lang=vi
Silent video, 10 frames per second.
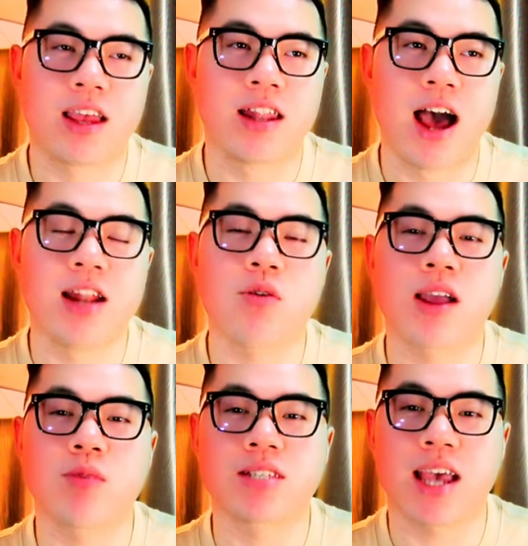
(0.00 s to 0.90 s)
thì để nước
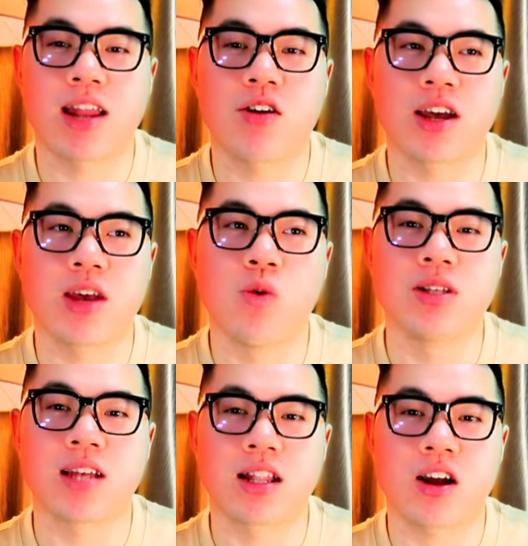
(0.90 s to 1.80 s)
hoa trong xe đôi khi
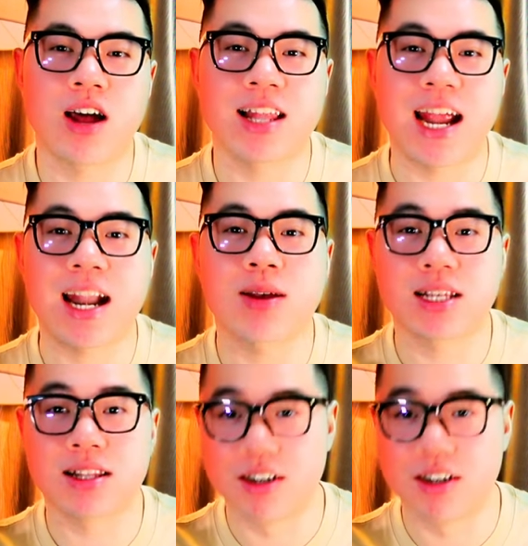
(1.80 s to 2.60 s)
quên xịt có thể lấy ra xịt